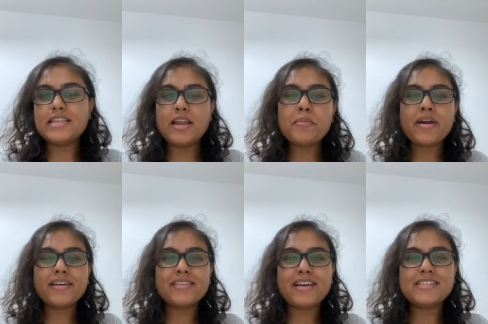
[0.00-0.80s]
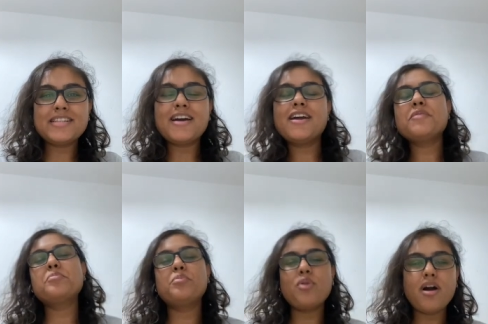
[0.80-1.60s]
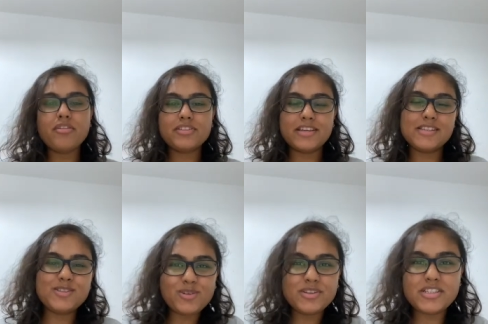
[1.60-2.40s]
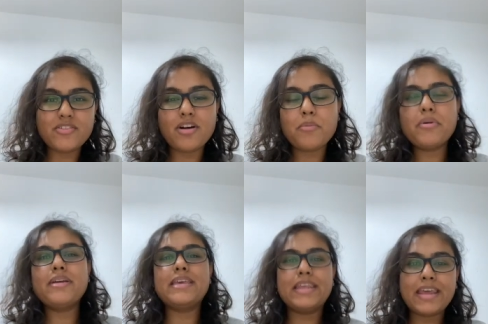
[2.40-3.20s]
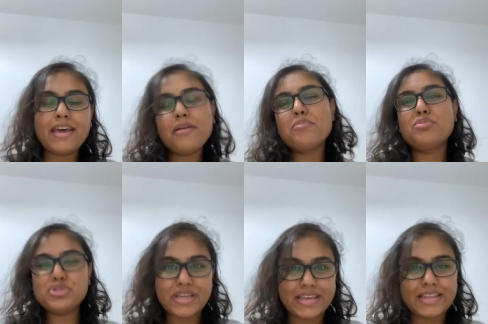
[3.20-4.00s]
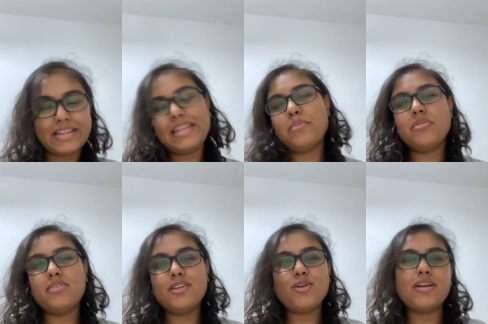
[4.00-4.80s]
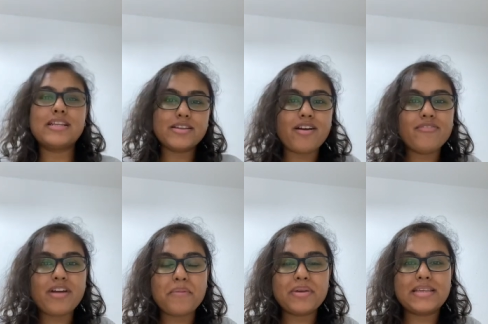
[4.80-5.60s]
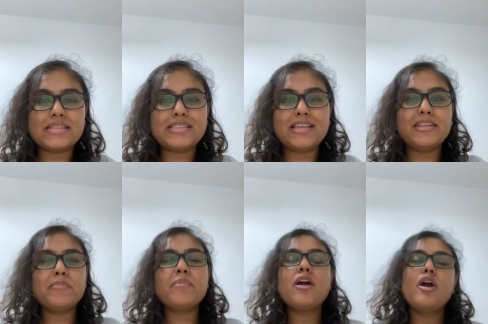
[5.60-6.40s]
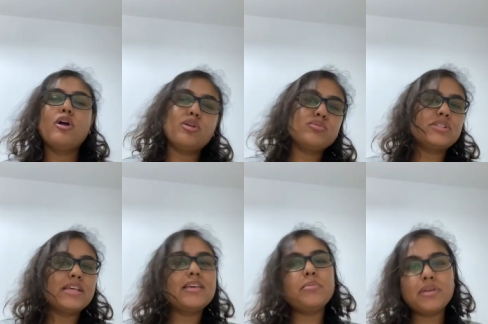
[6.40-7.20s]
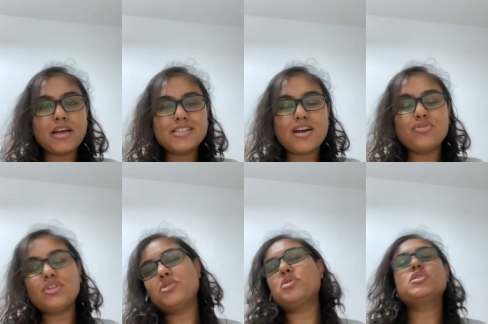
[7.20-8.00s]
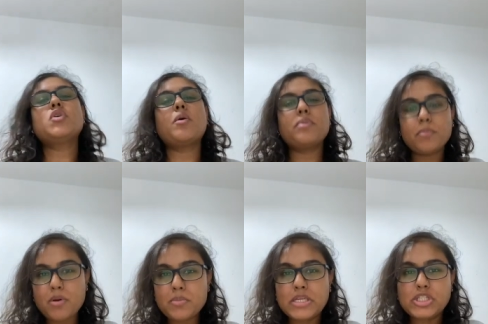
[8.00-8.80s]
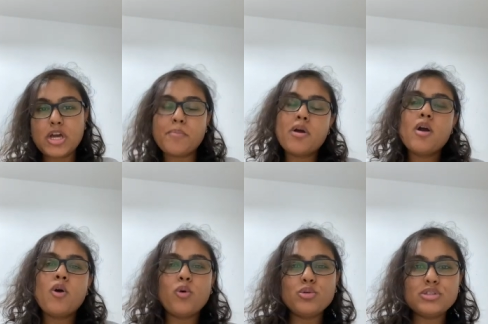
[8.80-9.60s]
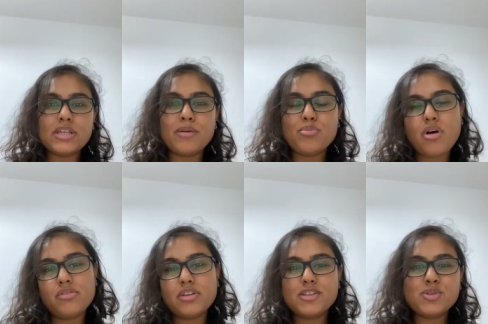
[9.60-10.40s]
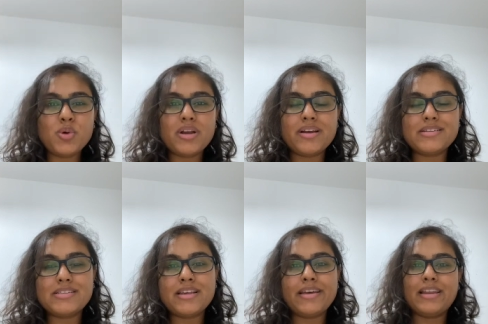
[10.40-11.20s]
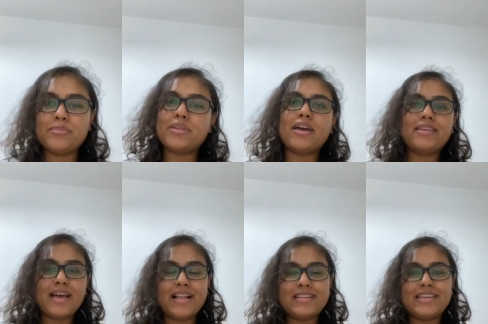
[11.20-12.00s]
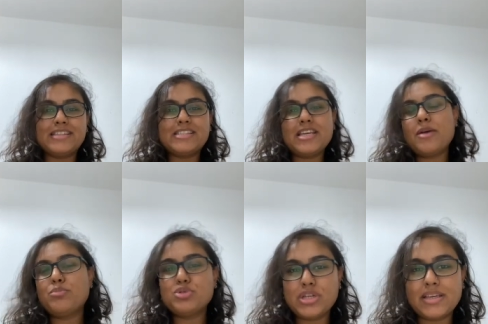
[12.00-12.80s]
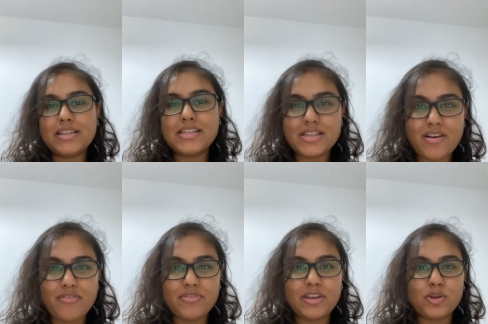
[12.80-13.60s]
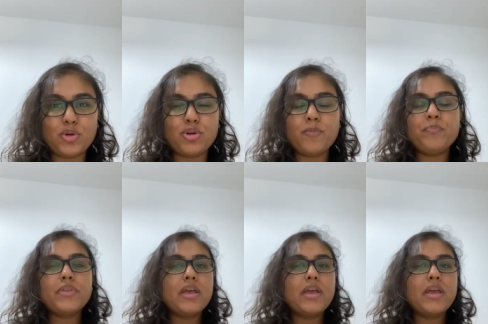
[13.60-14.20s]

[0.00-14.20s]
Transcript: Selam arkadaşlar. Bu haftaki soru cevaba yine bu şekilde bir video ile cevap vermek istedim. Önümüzdeki birkaç hafta soru cevap yapamayacağım. O yüzden bu haftaki sorularınıza elimden geldiğince bu şekilde cevap veriyorum.